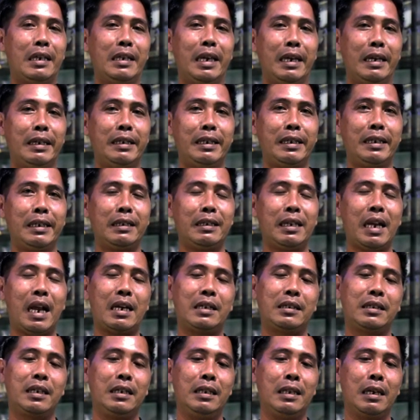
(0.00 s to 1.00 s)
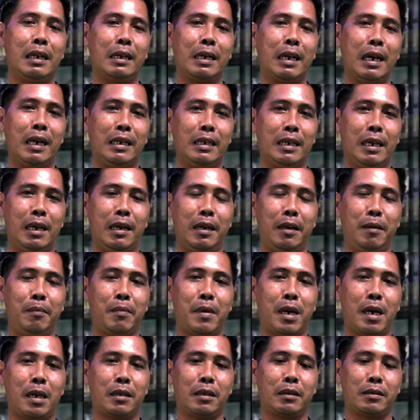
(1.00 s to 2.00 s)
gaya ini kan ada yang gaya
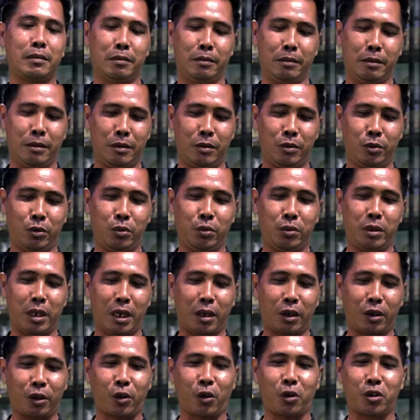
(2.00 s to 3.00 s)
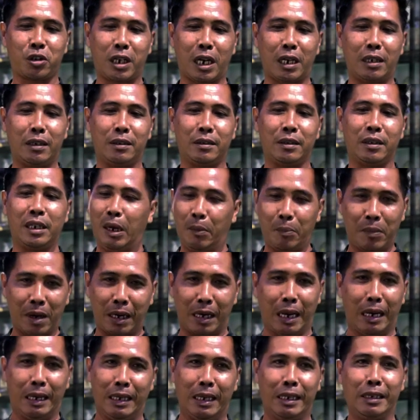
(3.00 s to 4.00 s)
emang sudah kerosan emang
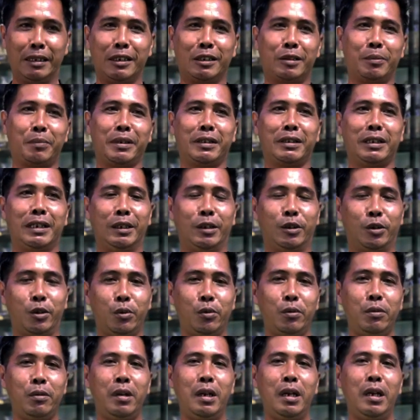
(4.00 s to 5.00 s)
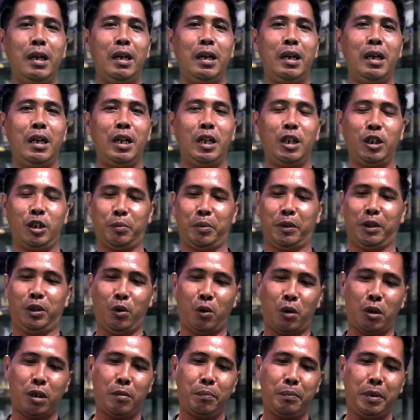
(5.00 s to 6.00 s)
gayanya seperti itu
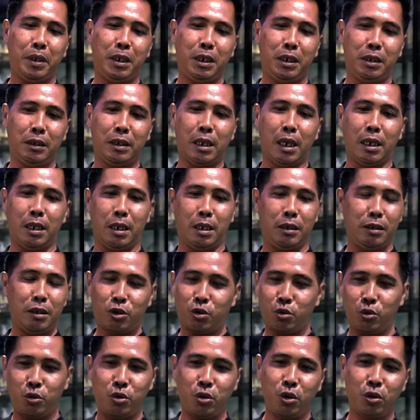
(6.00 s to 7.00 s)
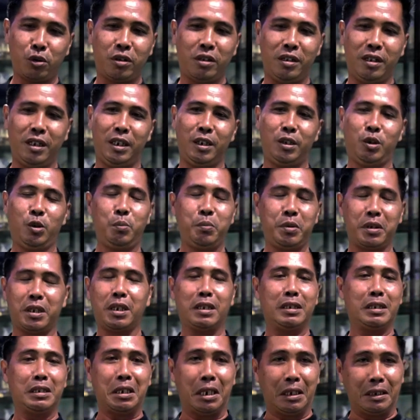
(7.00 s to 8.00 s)
seperti orang pengen gayanya sujud itu
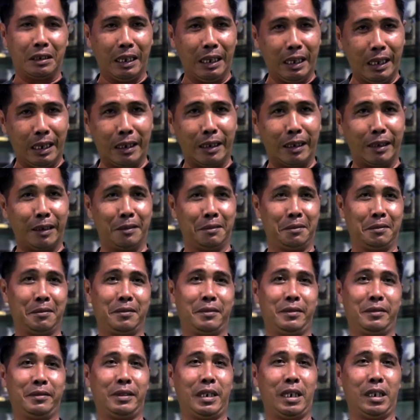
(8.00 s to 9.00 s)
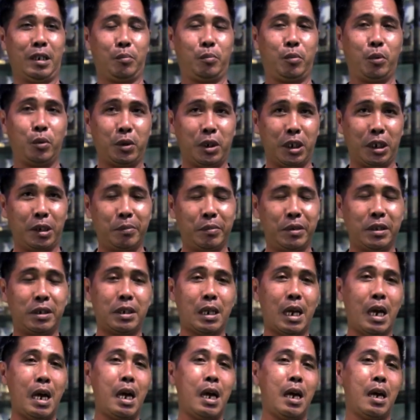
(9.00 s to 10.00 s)
bisa disetting dari puding
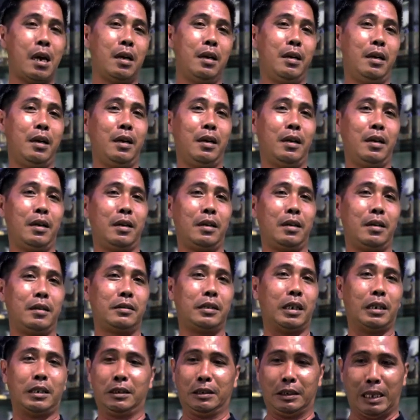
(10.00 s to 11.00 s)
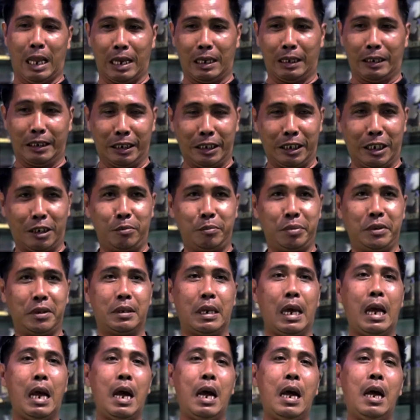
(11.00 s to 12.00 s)
bisa dari tangkringan
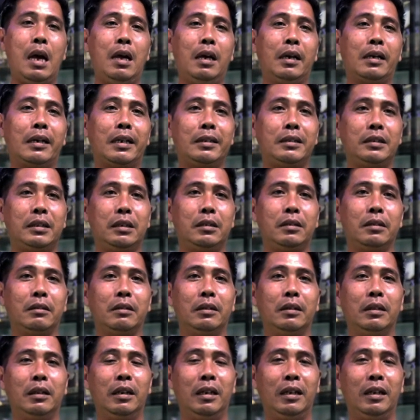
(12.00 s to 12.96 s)
bisa kan gitu